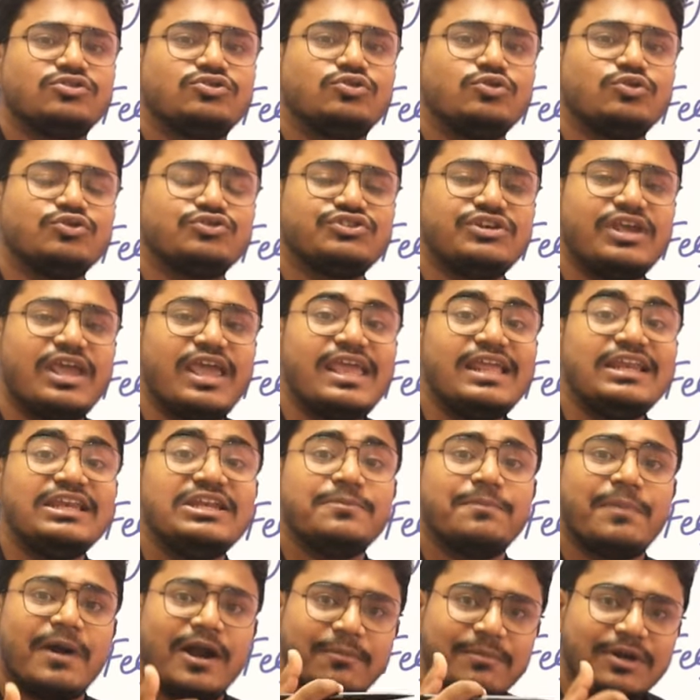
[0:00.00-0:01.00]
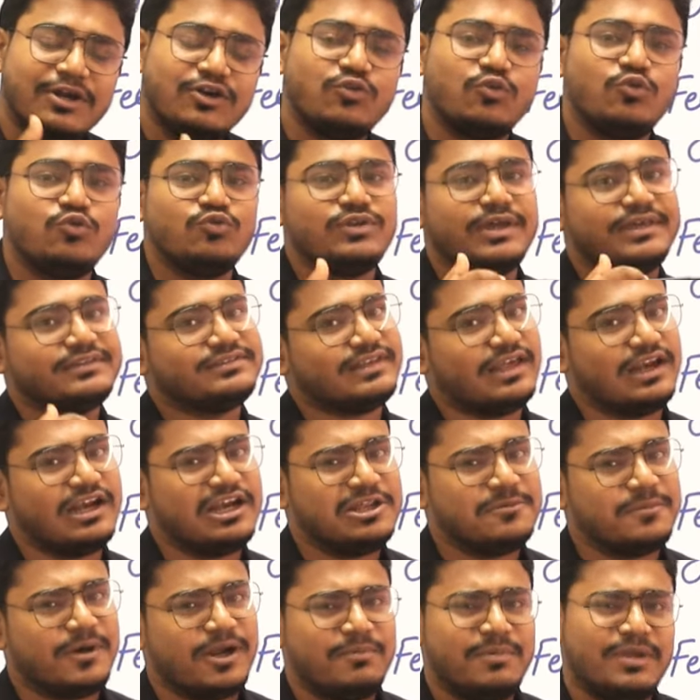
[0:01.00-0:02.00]
তো সেই ডিপার্টমেন্ট অনুযায়ী
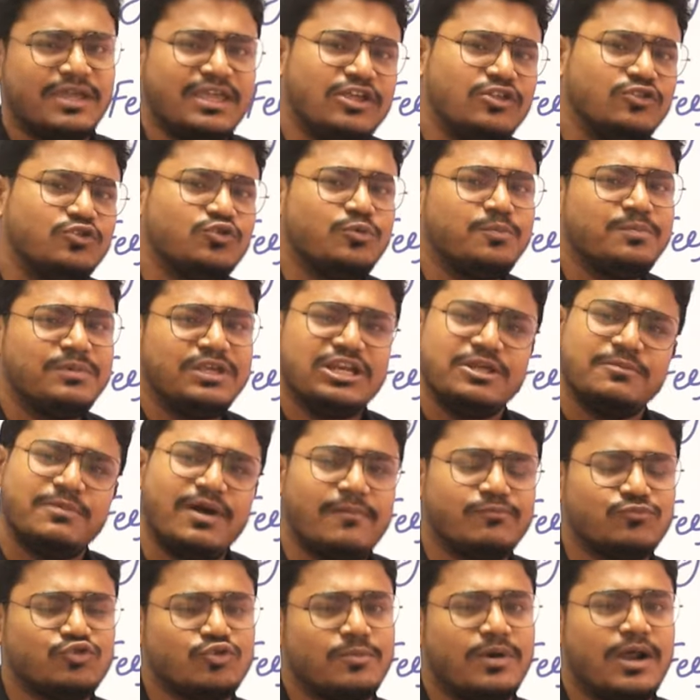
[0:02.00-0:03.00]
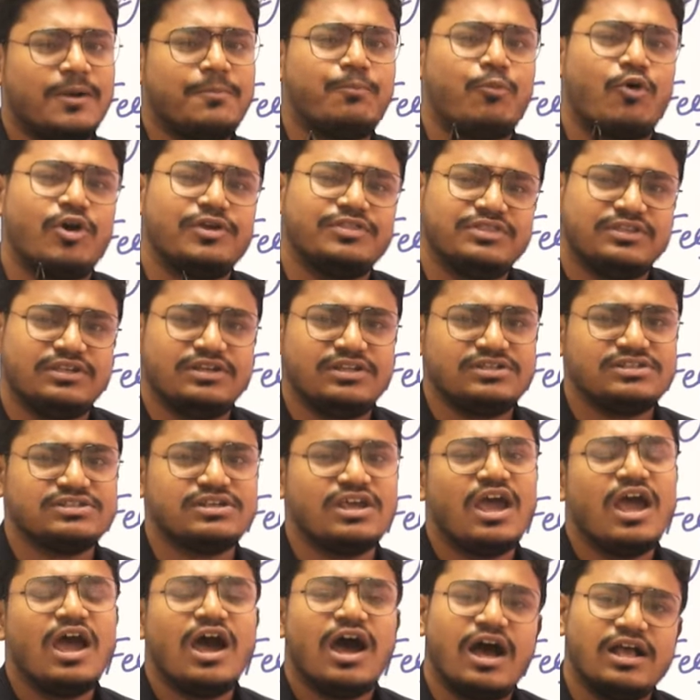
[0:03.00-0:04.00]
স্যালারি বাড়বে কিন্তু মিনিমাম তোমার পঁয়ত্রিশ
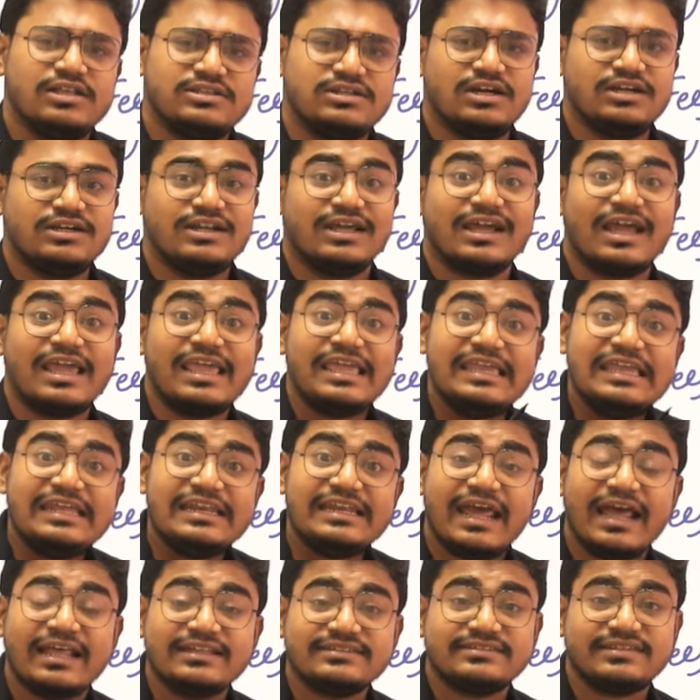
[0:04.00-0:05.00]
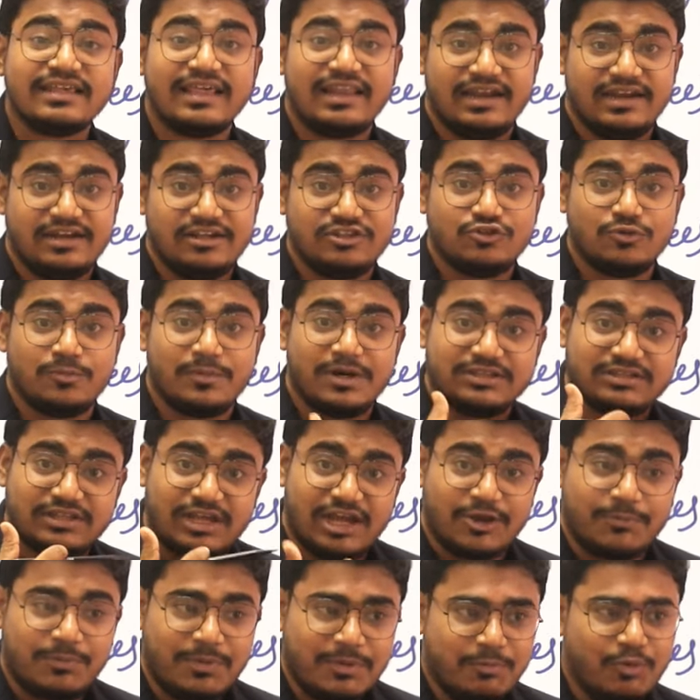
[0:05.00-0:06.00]
হাজার টাকা ইন হ্যান্ড স্যালারি তোমার
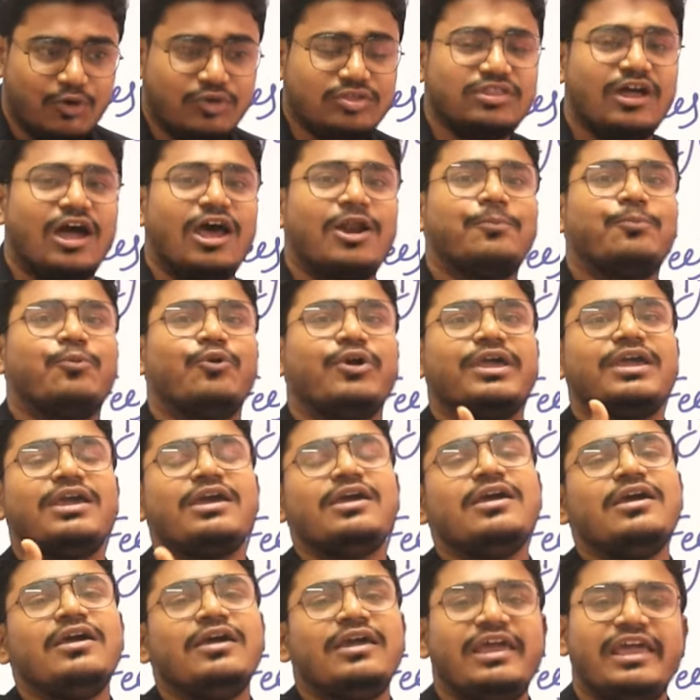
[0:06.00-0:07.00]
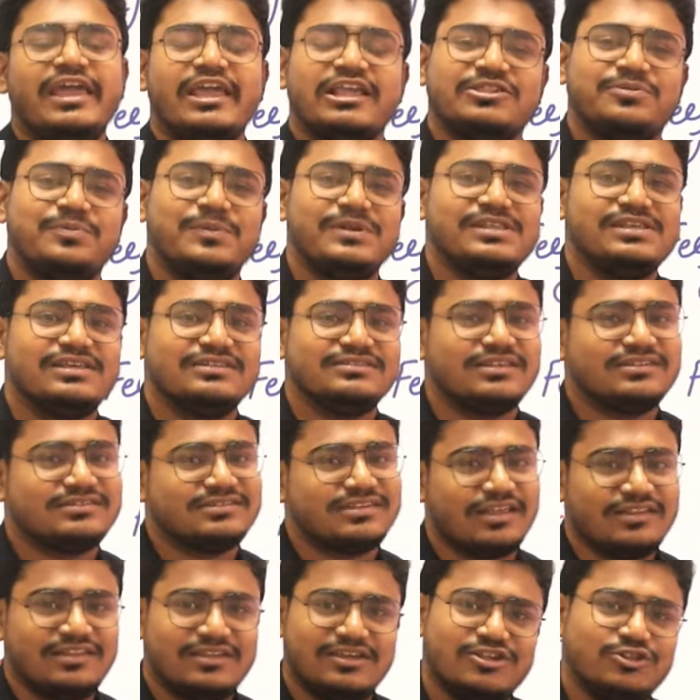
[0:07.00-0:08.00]
থাকবে এবং তারপরে এই
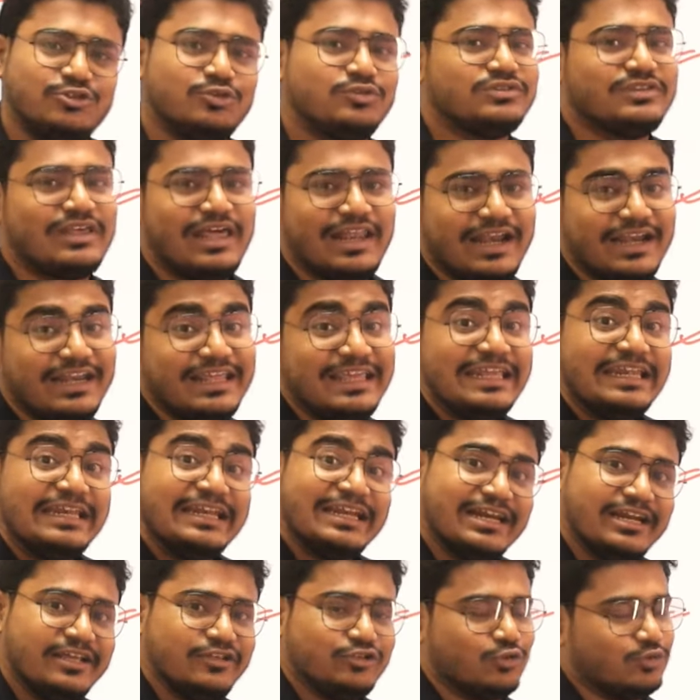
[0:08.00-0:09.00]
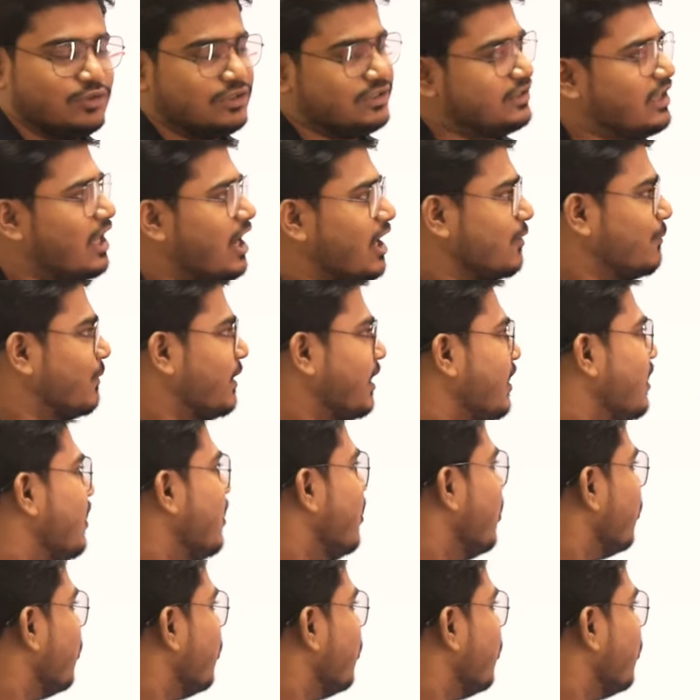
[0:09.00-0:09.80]
এক্সপিরিয়েন্সের সাথে কিন্তু স্যালারি ইনক্রিজ হতে থাকবে